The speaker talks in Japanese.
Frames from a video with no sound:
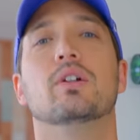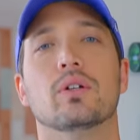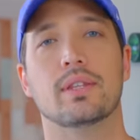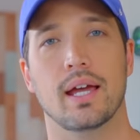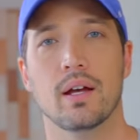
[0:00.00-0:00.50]
い
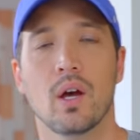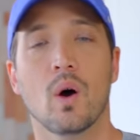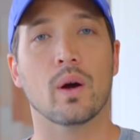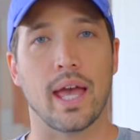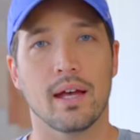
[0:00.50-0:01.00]
のって、
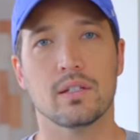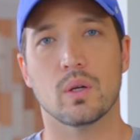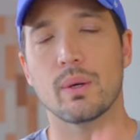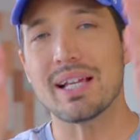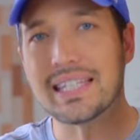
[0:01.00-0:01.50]
OK、
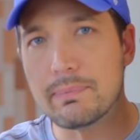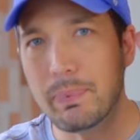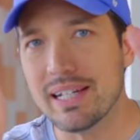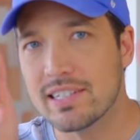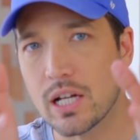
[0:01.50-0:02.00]
それは
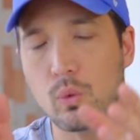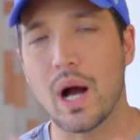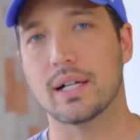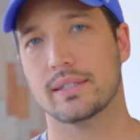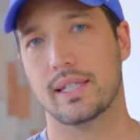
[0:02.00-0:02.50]

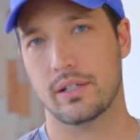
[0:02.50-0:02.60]
スピリチュアルワークっ